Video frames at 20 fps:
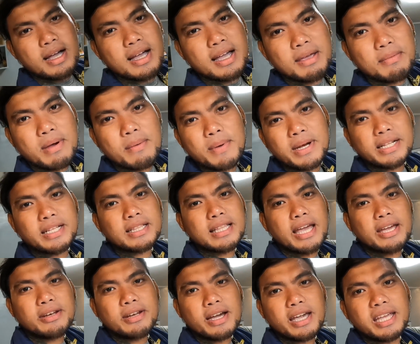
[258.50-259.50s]
Ah, okay, babalik na
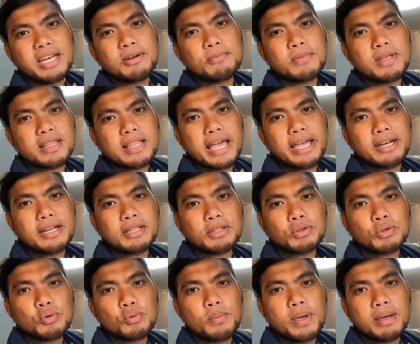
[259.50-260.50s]
tayo. Nakainom na tayo ng
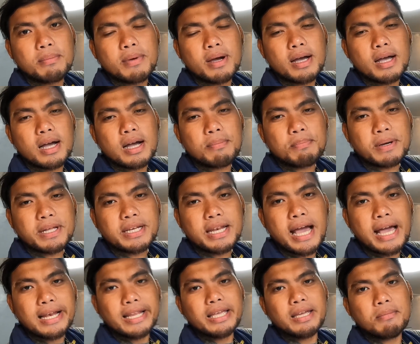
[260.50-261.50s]
tubig mga
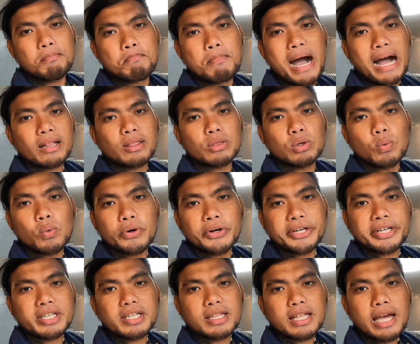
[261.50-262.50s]
kapanalig. Back to
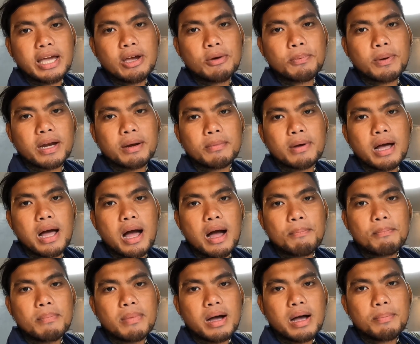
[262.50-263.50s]
work na tayo para
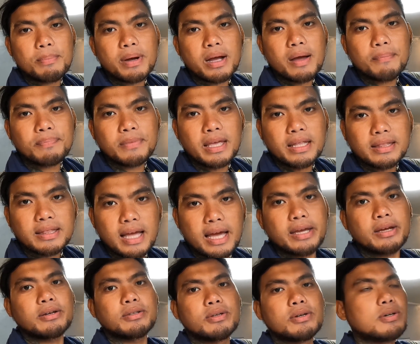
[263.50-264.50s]
makaka- makapag-update
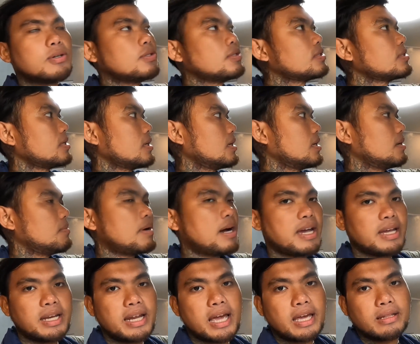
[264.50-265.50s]
tayo doon sa
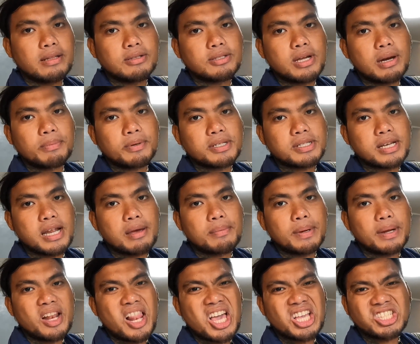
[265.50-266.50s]
bahay ni Idol Japper
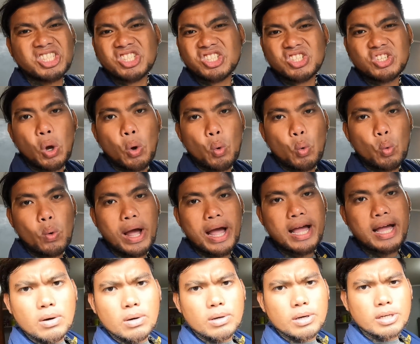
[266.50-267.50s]
Sniper. Let's go!
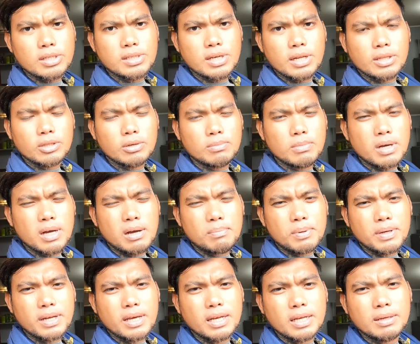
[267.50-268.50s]
Sa oras na ito mga
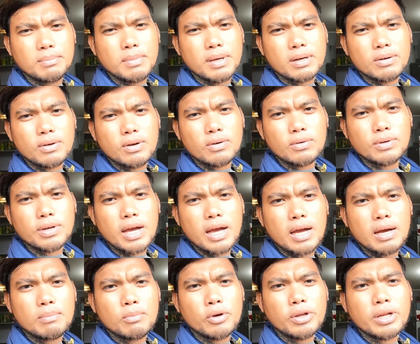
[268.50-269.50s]
kapanalig, meron akong
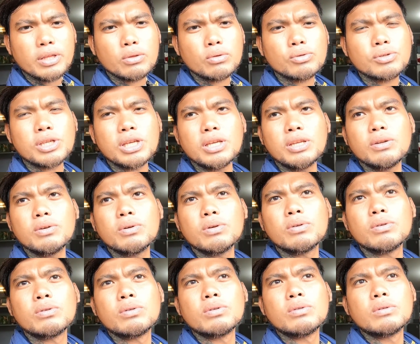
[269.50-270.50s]
naamoy na tosino
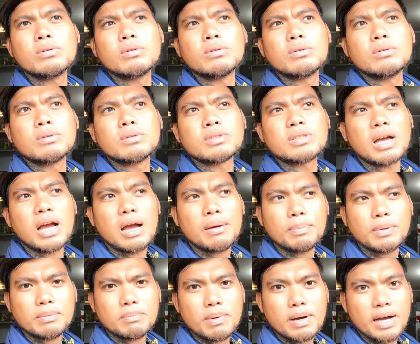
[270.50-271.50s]
sa
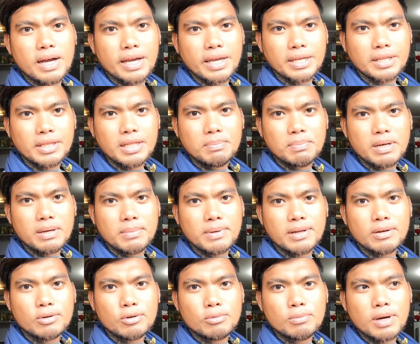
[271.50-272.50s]
kapitbahay. Hindi pa
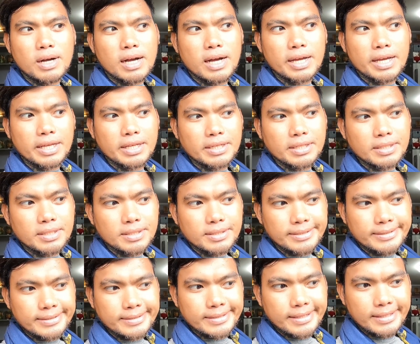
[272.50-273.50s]
naman ako kumakain.
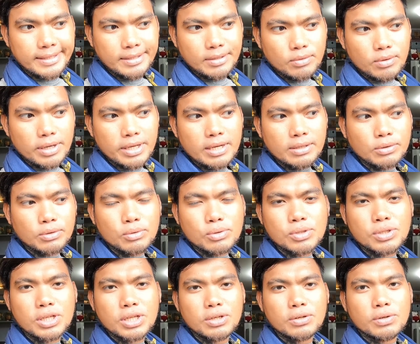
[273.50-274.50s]
Kanino kayang
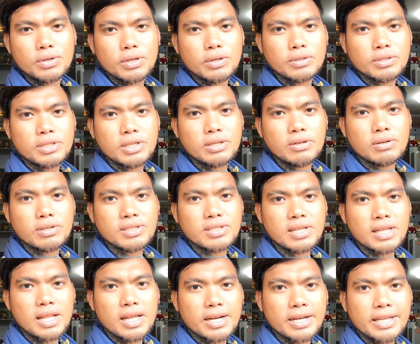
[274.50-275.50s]
tosino yon? Sino ang
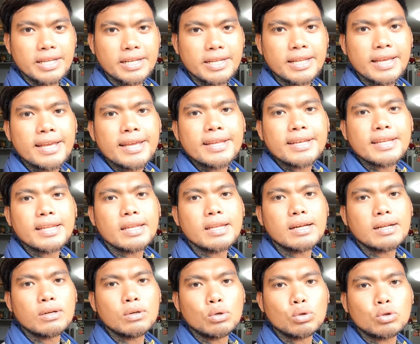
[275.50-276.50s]
salarin na
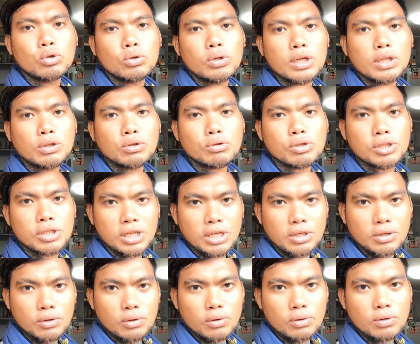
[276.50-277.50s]
nagluto ng
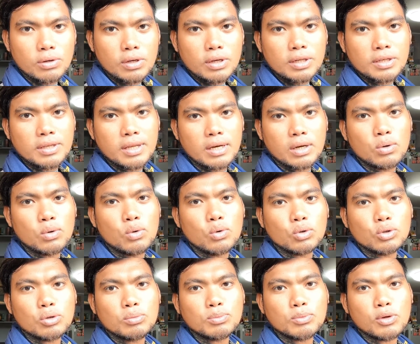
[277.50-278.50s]
tosino?
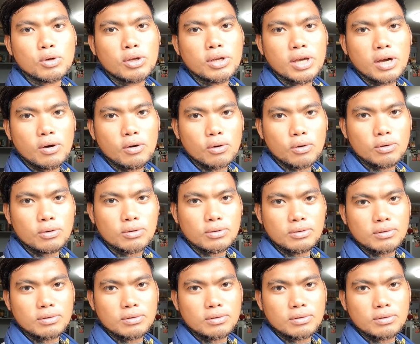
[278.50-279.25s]
Nagugutom tuloy ako.